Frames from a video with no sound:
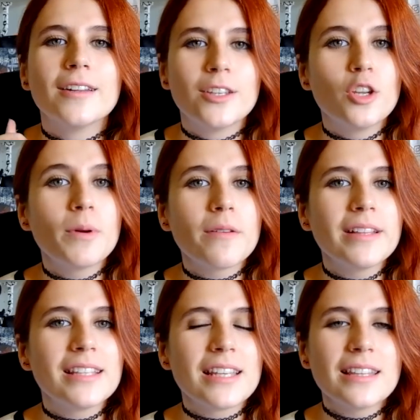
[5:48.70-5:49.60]
Número
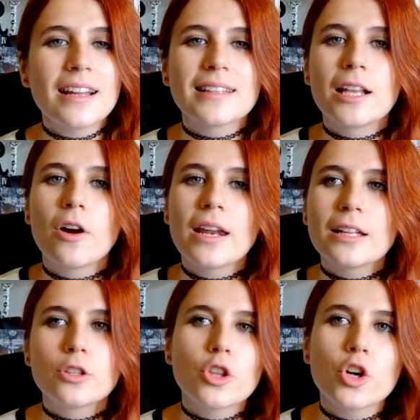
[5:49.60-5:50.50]
27, catalogar
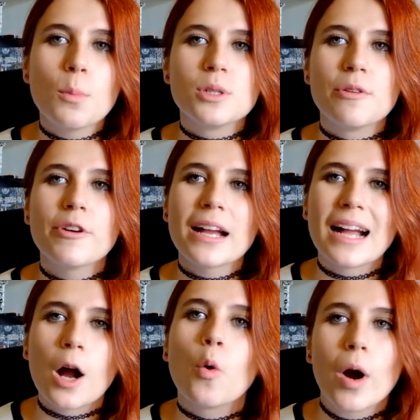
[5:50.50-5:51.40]
a todo como si fuera
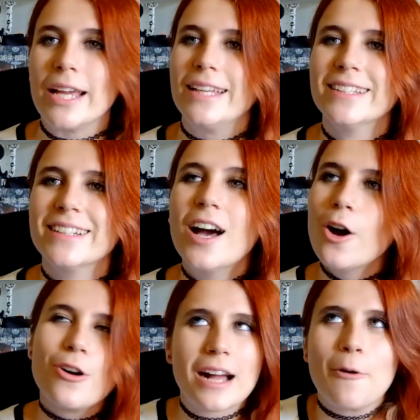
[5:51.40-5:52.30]
kawaii
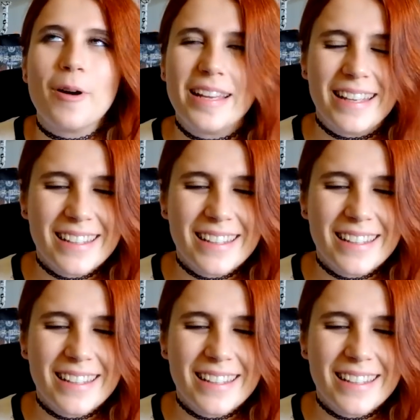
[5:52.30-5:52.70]
o kawaii.